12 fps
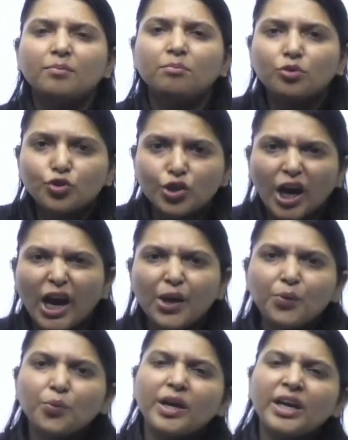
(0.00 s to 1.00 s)
एकदम
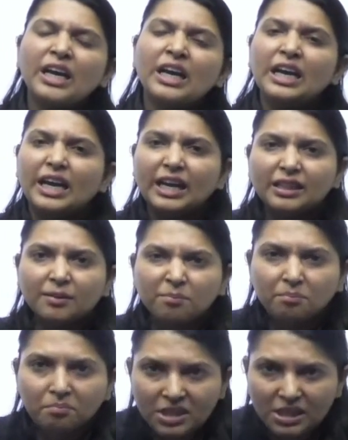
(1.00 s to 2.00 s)
मुरझाए हुए
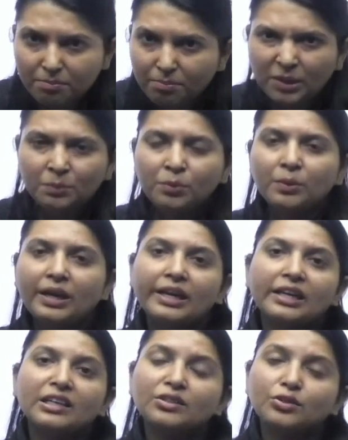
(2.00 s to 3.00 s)
एकदम बदबू
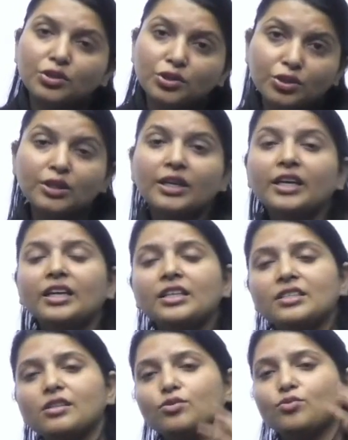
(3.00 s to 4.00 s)
वाले लेकिन इसने लेकिन
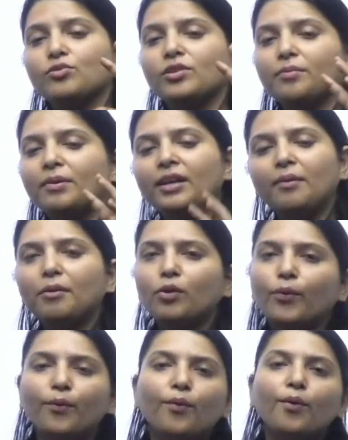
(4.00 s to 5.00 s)
इसने सोचा भैया मैं
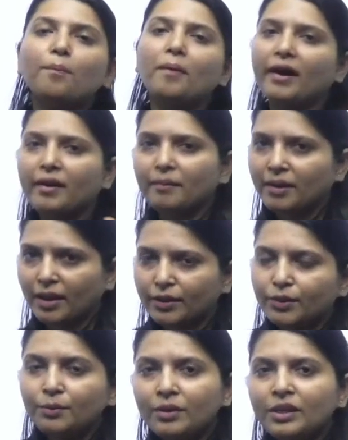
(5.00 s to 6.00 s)
लोगों को पागल
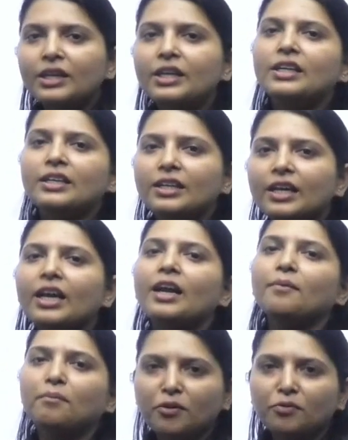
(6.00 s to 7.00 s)
बनाता हूँ ठीक
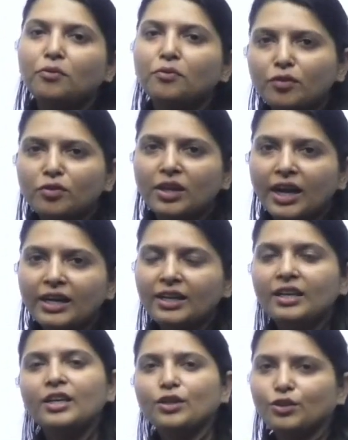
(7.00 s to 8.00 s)
है बेवकूफ तो था
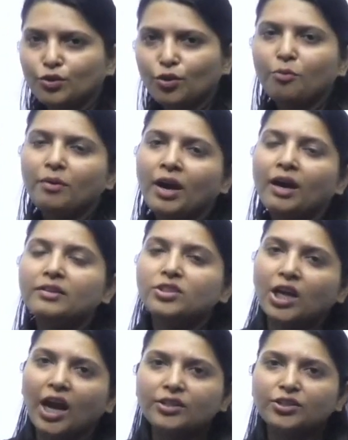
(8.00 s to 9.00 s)
ही चलो मैं
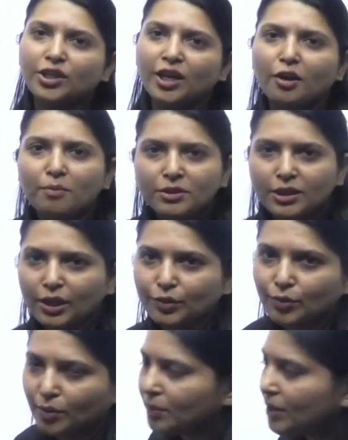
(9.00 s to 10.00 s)
आज आज शहर में
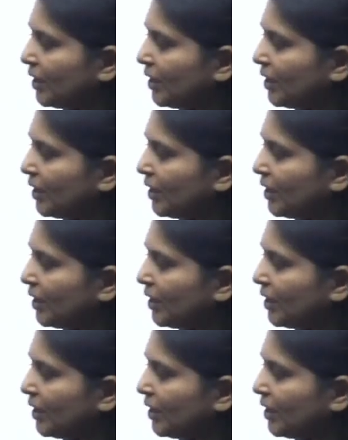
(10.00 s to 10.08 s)
जाता हूँ